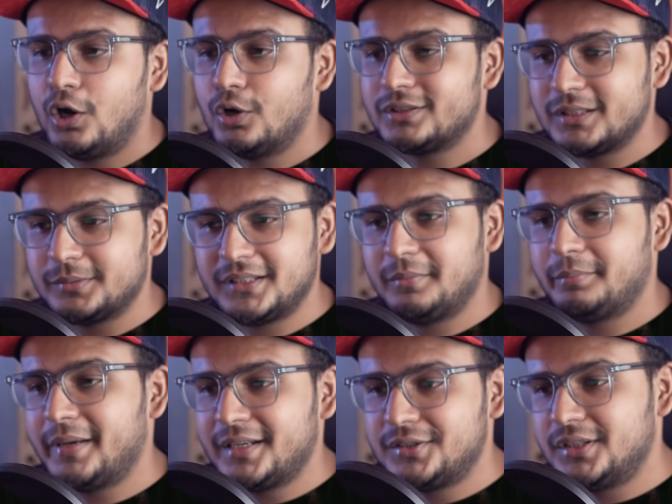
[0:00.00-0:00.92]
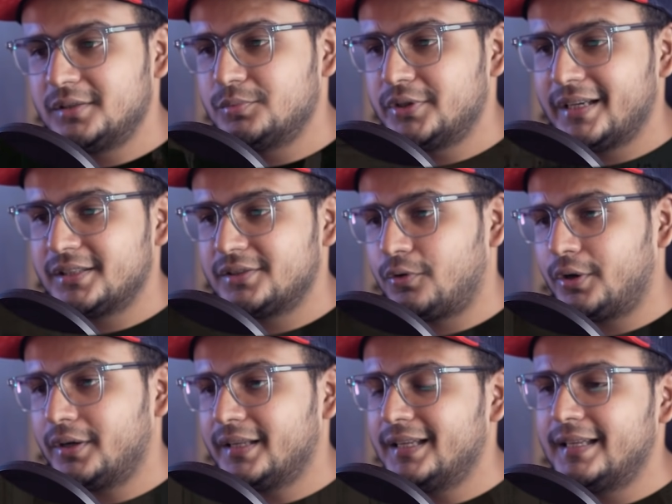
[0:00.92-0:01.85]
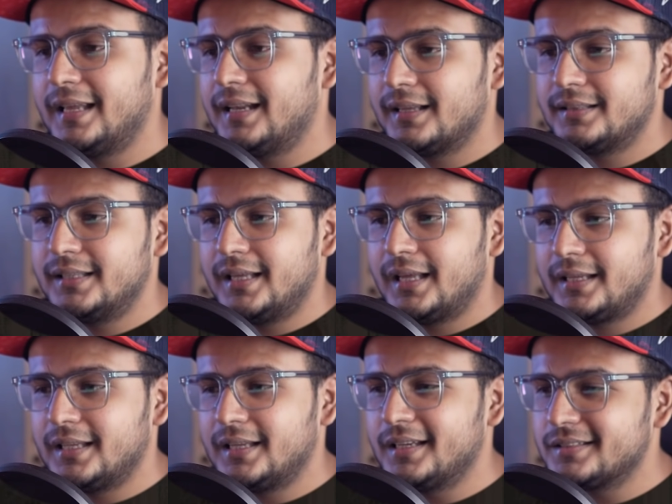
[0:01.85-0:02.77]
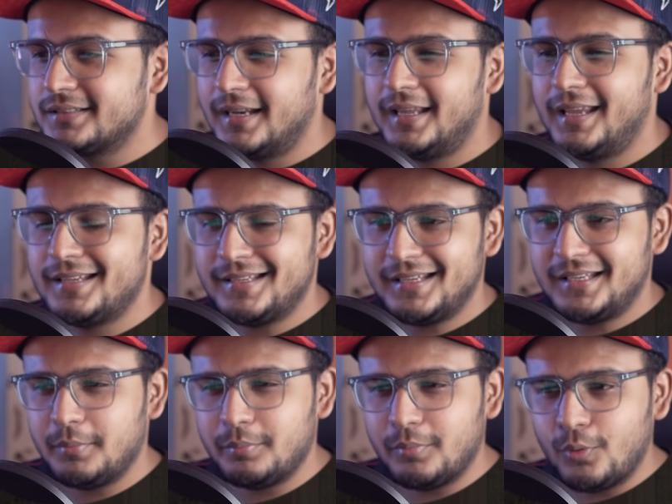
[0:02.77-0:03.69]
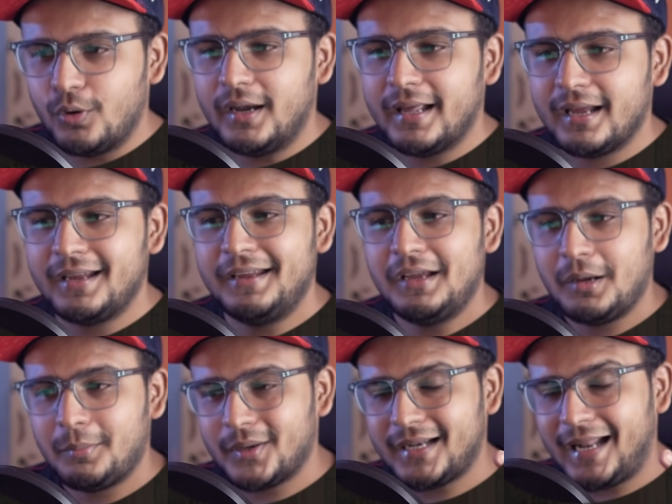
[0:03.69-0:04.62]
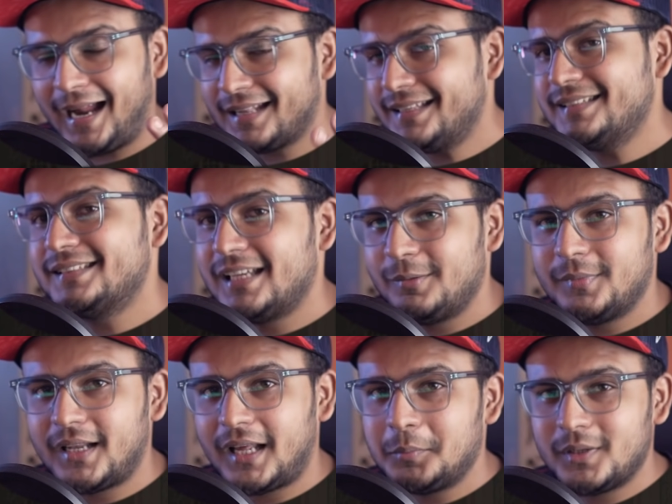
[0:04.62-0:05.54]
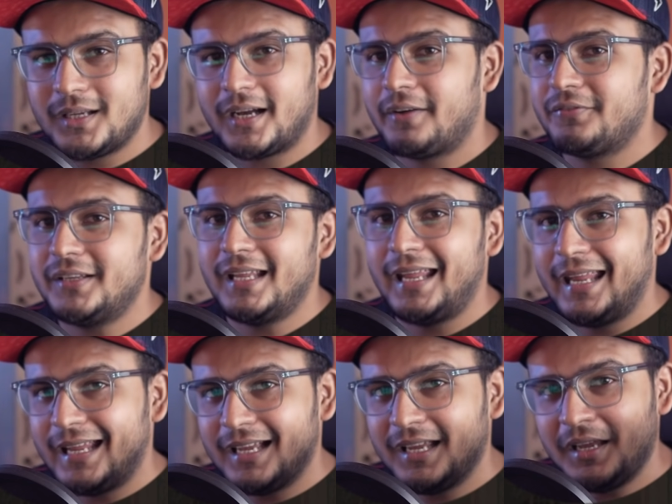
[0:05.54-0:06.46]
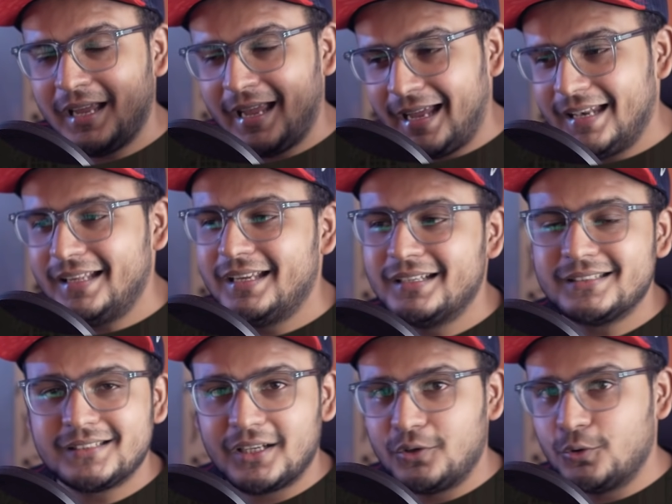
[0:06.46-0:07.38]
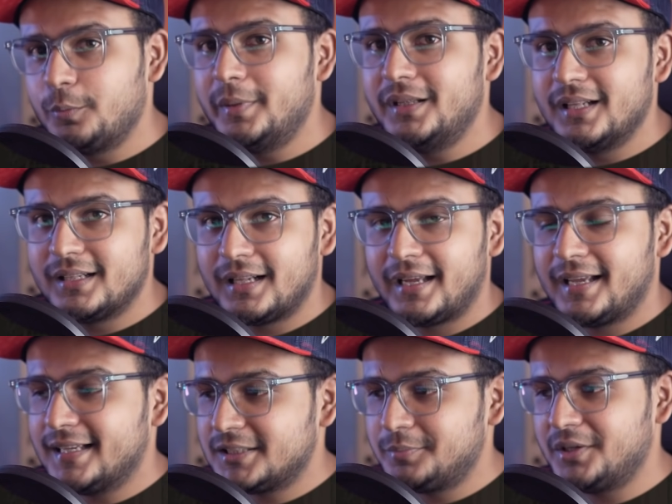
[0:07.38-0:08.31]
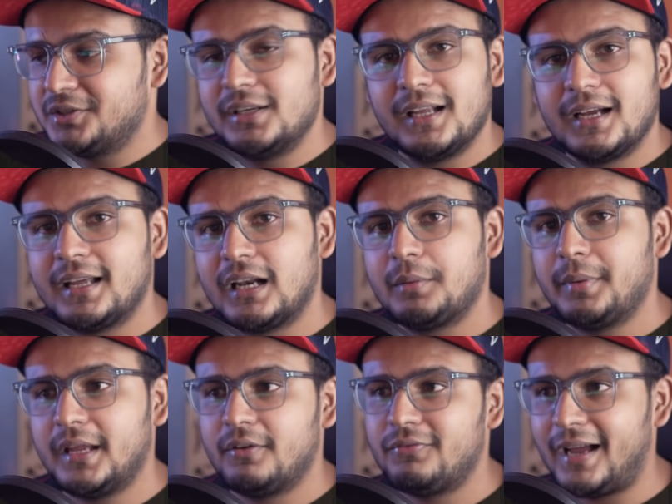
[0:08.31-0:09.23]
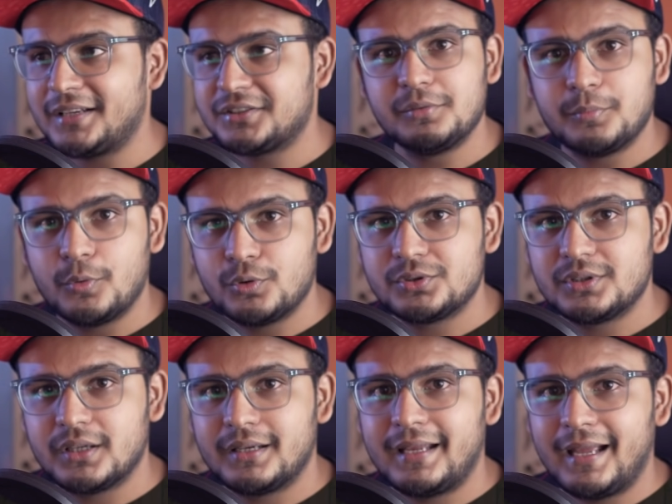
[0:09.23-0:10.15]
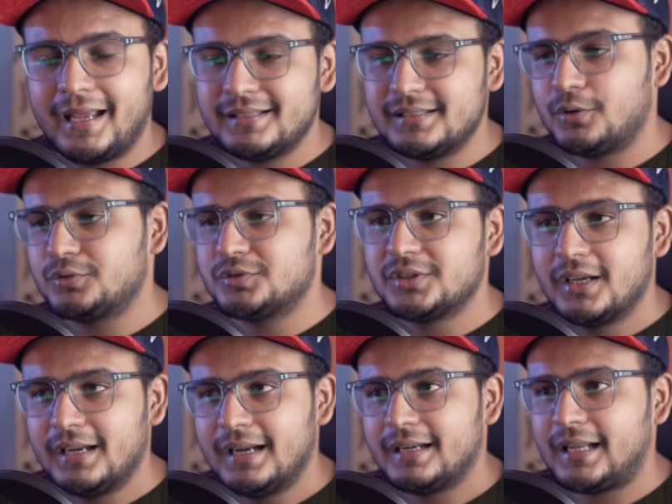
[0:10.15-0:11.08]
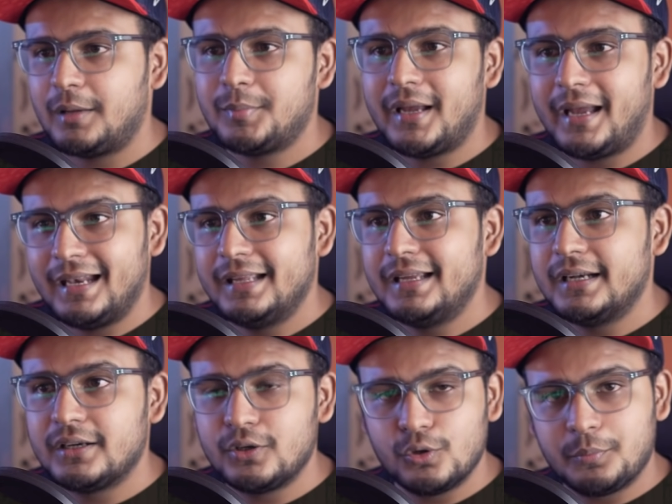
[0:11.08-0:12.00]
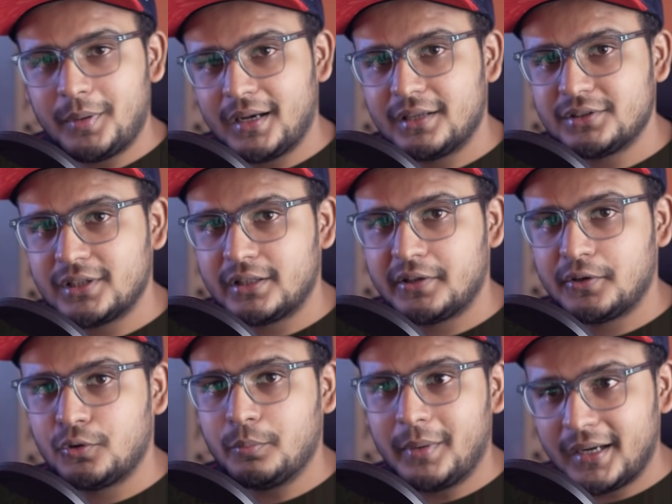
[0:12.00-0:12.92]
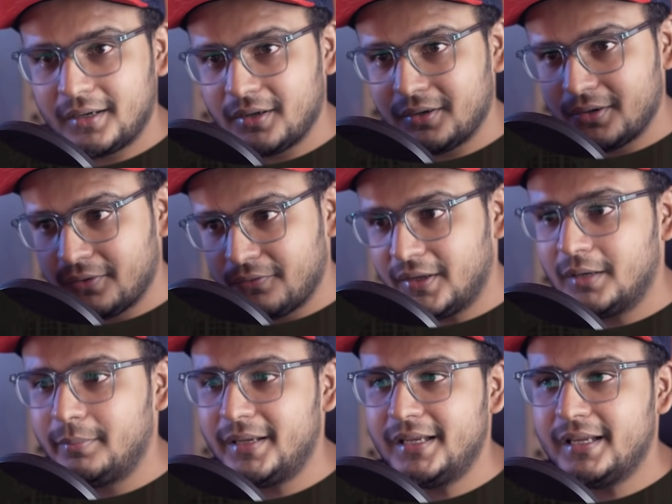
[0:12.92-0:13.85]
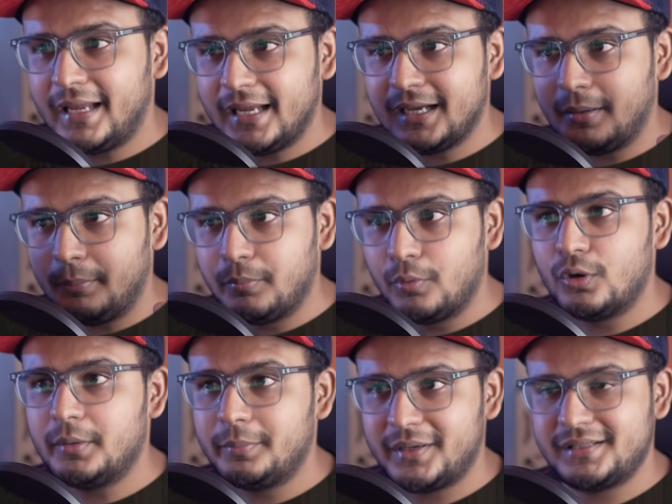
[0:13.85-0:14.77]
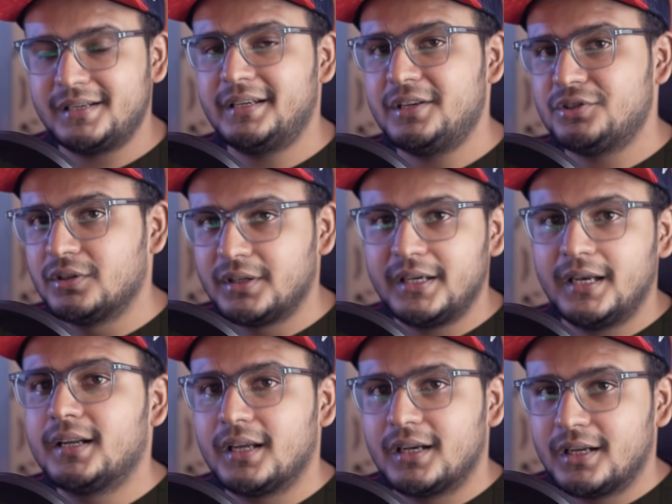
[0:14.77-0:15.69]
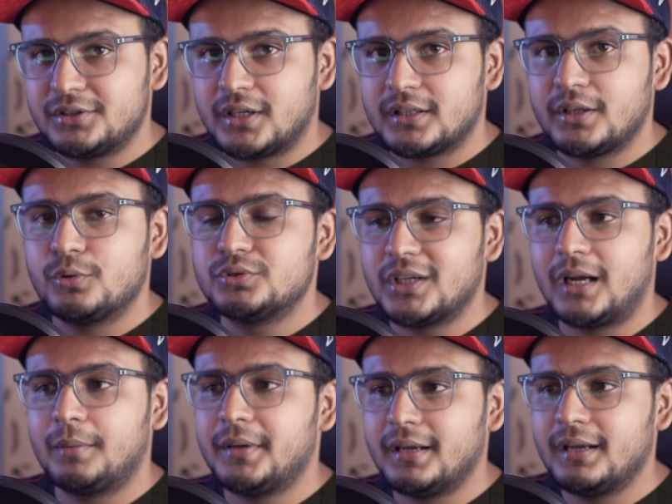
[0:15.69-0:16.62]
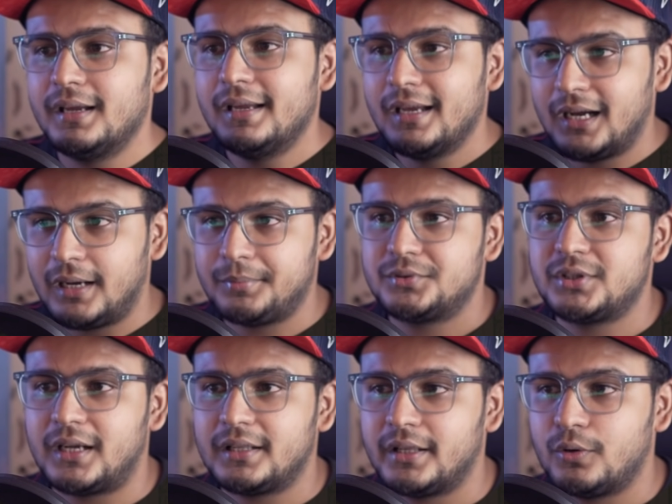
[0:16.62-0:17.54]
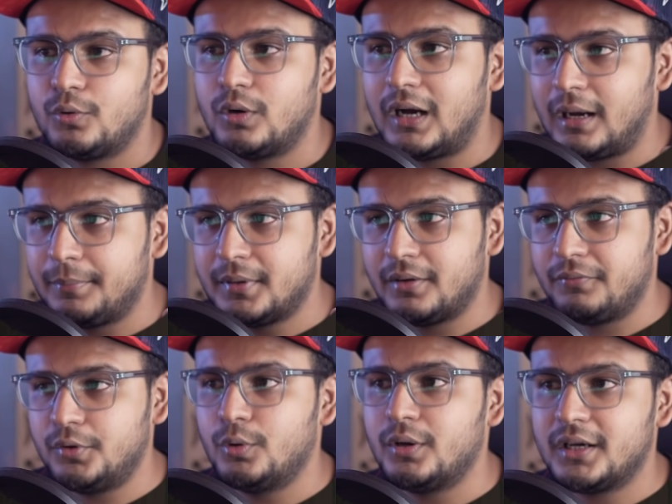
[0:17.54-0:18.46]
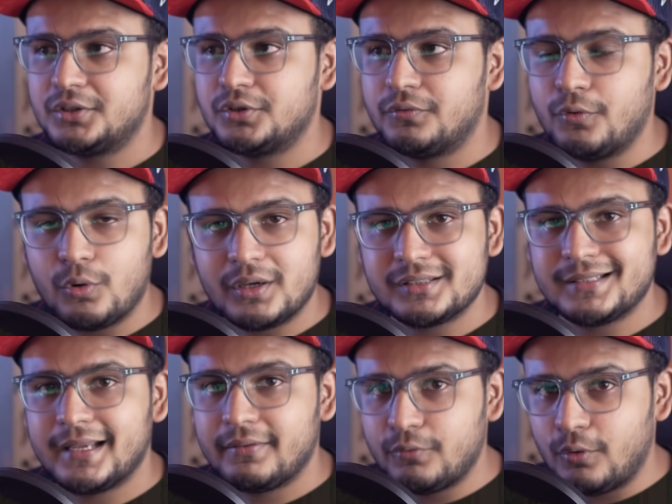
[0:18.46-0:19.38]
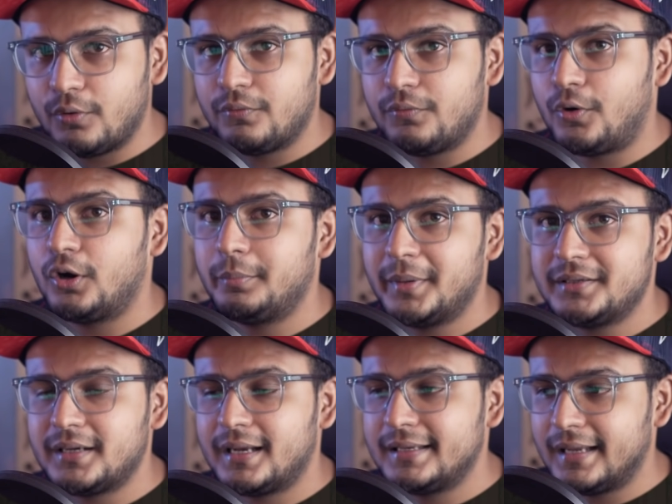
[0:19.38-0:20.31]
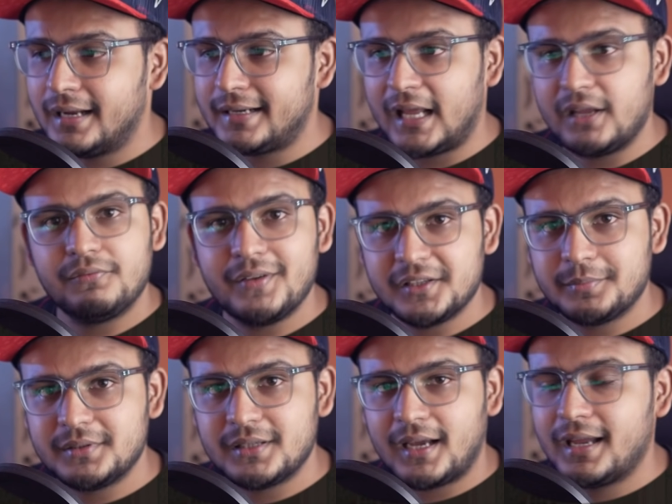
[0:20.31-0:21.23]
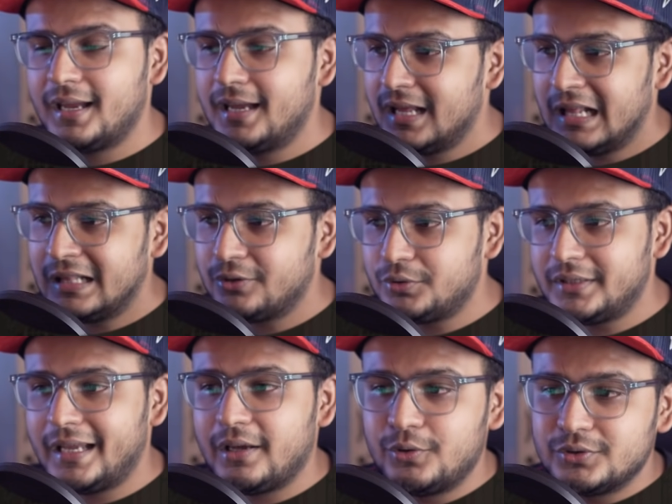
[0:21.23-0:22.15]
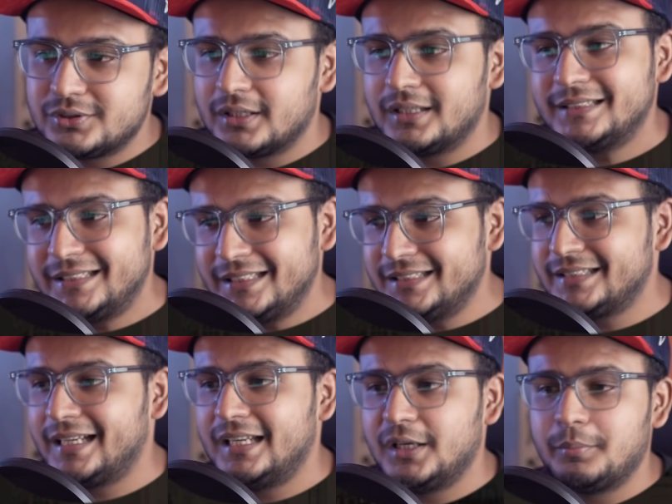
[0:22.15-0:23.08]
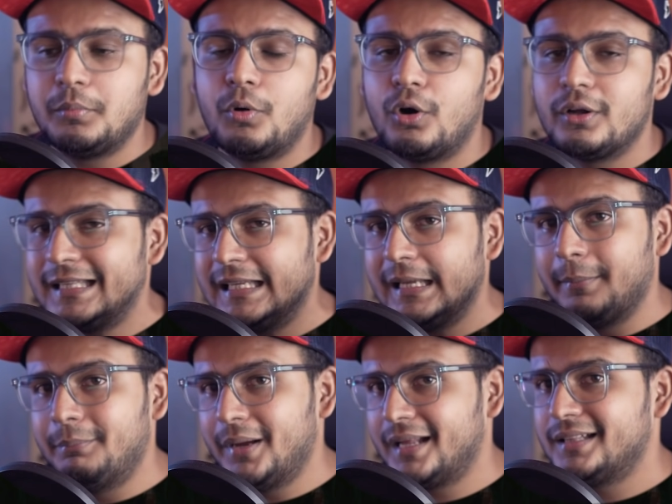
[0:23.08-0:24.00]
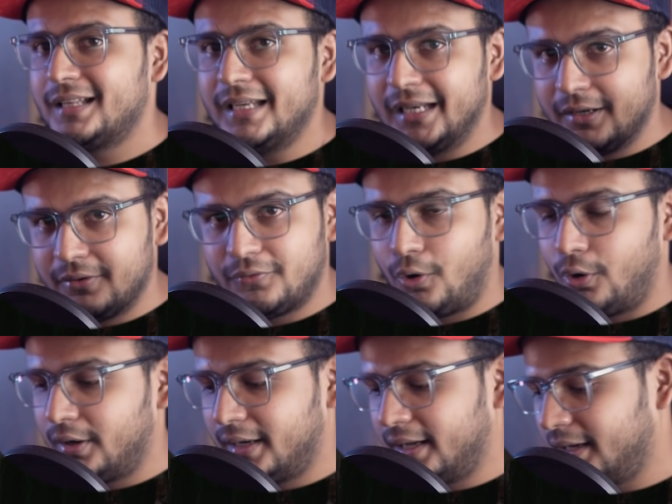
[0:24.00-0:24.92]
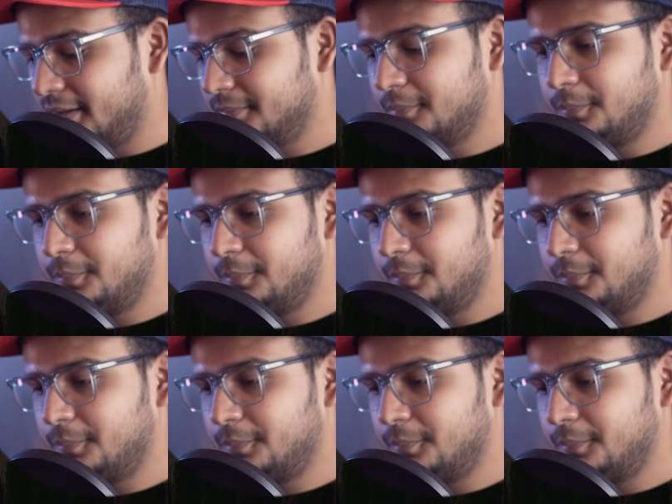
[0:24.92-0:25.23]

और सबसे बेस्ट चीज़ मुझे इस फॉन्ट की ये लगती है कि किस तरीके से ये बोल्ड है बट एट द सेम टाइम काफ़ी एक एलिगेंट सा लुक भी देता है स्पेशली अगर आप एक फैशन पोस्टर या ऐसा कुछ टाइप का एलिगेंट लुक पाना चाहते हो बट फिर भी एक बोल्ड प्रेजेंटेशन क्रिएट करना चाहते हो जहाँ पे आप चाहते हो आपका व्यूअर का जो फोकस है वो फॉन्ट पे जाए या टाइप फेस पे जाए तो ये उस चीज़ के लिए बहुत ही बेहतरीन फॉन्ट है